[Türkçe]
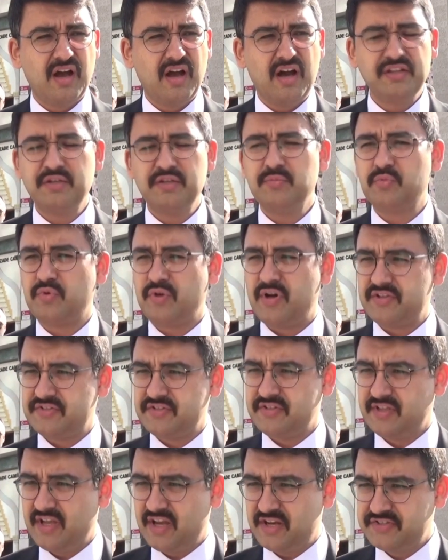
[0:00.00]
hatim
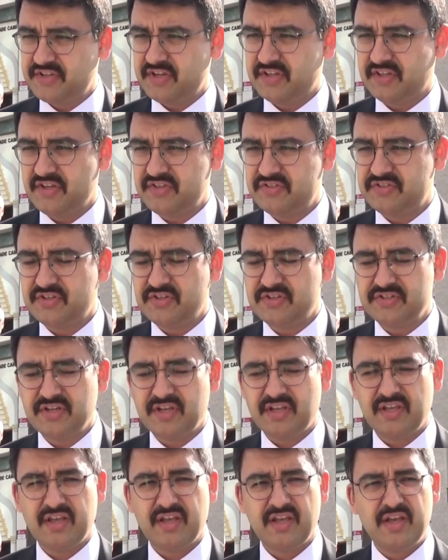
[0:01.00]
duasını
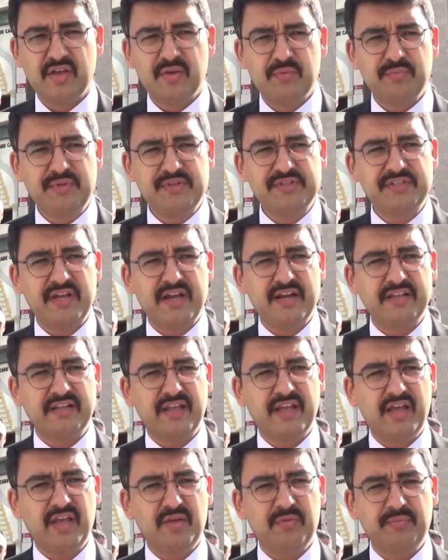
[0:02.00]
gerçekleştirecek. Bizler
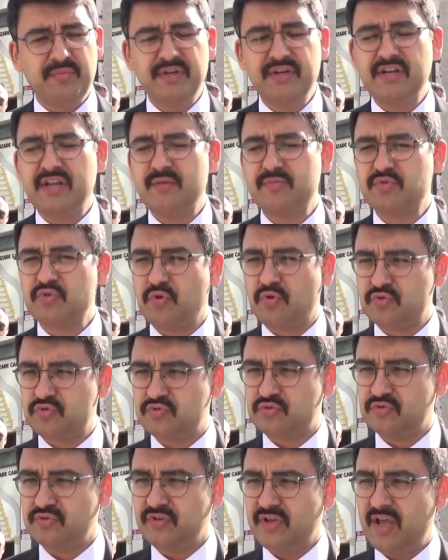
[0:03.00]
de bir nebze
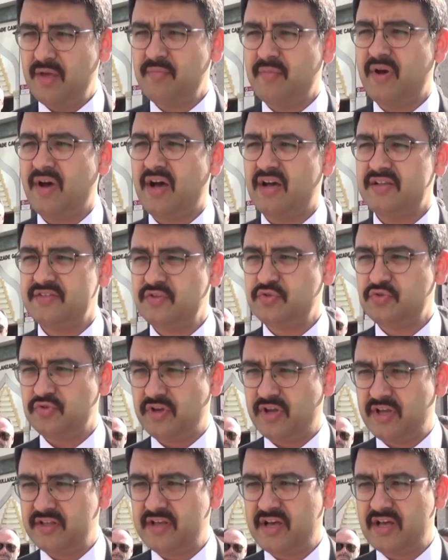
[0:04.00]
olsun hem Aziz
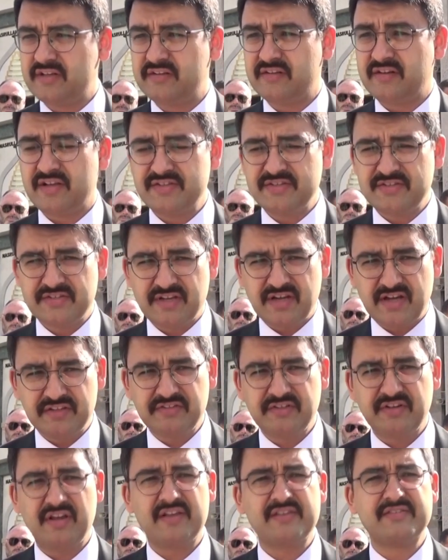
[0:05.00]
Şüheda'nın aziz
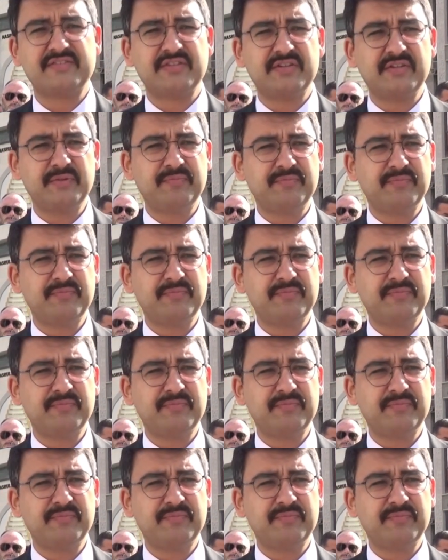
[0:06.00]
hatırası